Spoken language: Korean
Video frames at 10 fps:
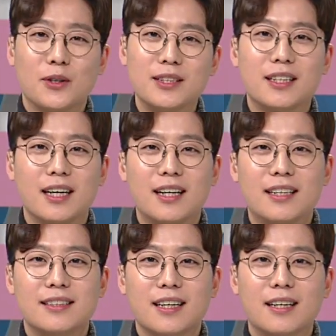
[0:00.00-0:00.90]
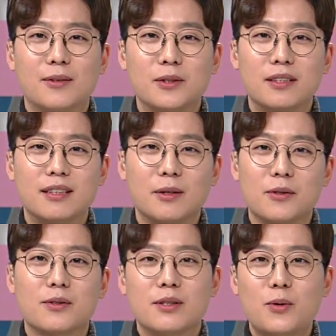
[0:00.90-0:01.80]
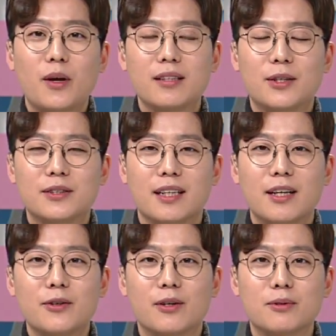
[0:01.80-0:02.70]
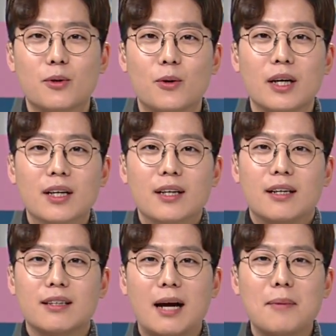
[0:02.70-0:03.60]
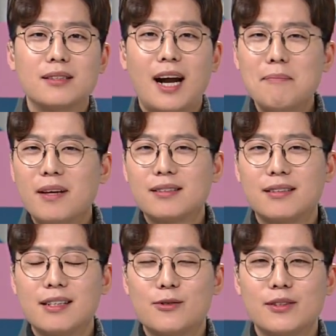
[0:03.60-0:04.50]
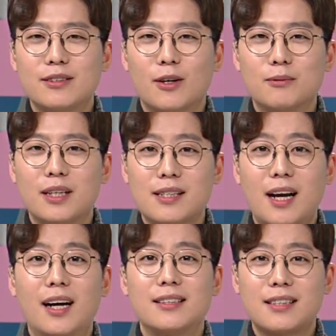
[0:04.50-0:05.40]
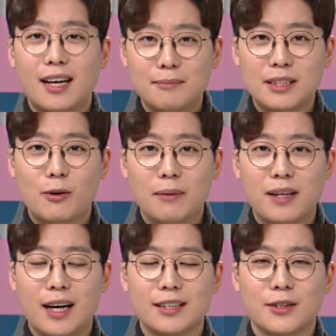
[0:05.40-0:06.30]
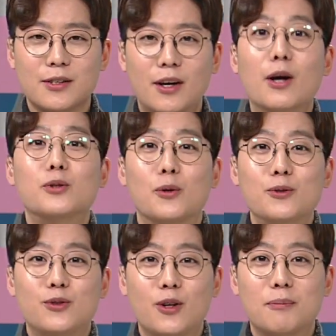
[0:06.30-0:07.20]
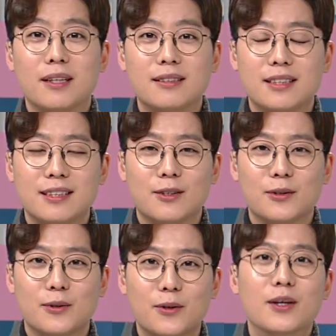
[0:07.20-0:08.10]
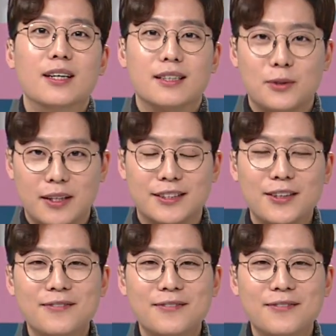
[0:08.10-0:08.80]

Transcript: 저니까 제가 네. 오늘 이곳 소개해드렸잖아요. 여러분 꼭 어, 낭만을 함께 즐길 수 있는 여러분의 사랑하는 사람들과 함께 가셔서 좋은 추억 만드시는 것도 좋겠죠?